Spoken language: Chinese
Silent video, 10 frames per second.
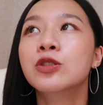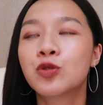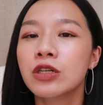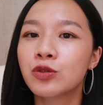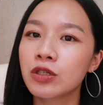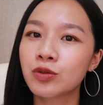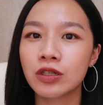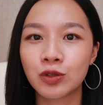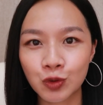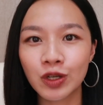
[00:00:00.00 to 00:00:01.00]
最最
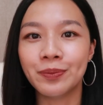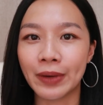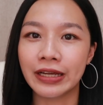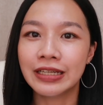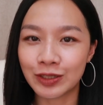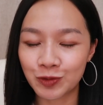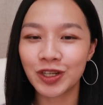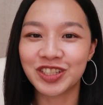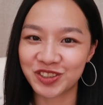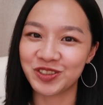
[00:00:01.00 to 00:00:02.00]
最最满意、
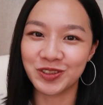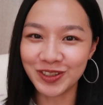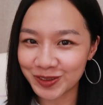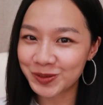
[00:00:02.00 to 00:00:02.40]
最实用、